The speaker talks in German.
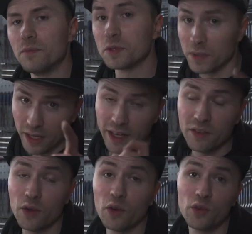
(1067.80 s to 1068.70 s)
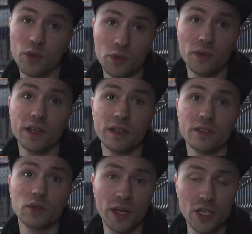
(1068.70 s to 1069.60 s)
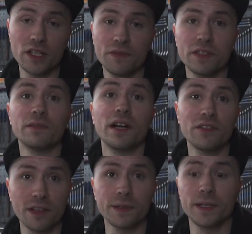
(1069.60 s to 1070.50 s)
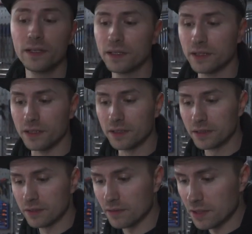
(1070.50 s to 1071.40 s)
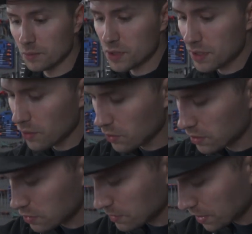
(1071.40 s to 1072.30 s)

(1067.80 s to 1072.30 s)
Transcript: ist. Müssen wir nachher die Kotflügel nur wieder so einstellen, wie sie waren, Fabian, hm. ne? weil die müssen ja auch runter zum